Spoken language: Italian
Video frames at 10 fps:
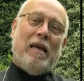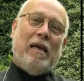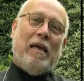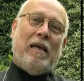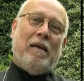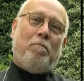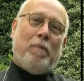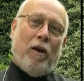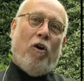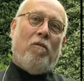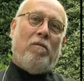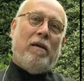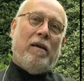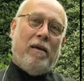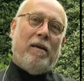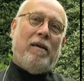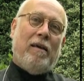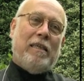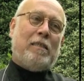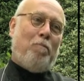eh, però eh,
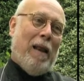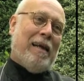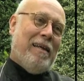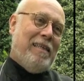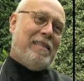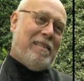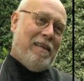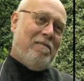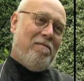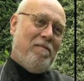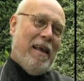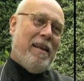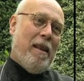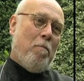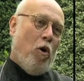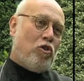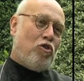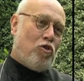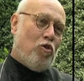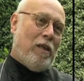esplaniste, venne
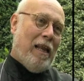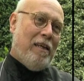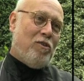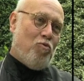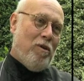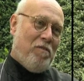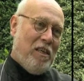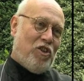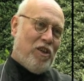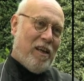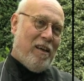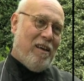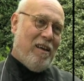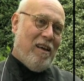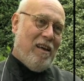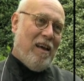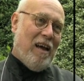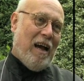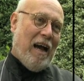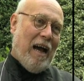mosso dalle sue viscere
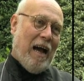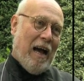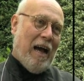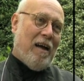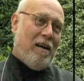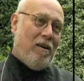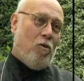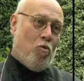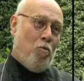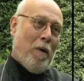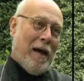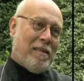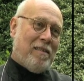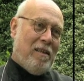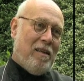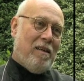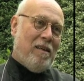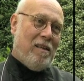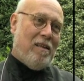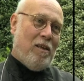a occuparsi di
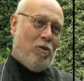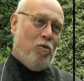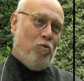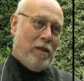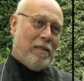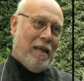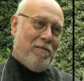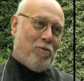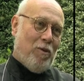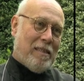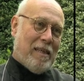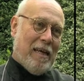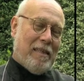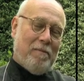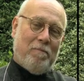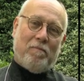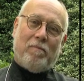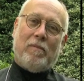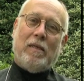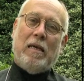di colui che stava sulla strada.
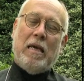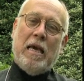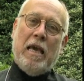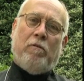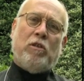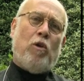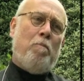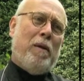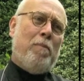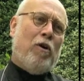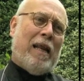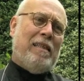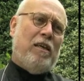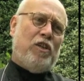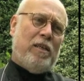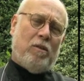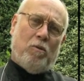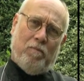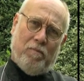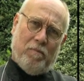E questo è il primo grande gesto,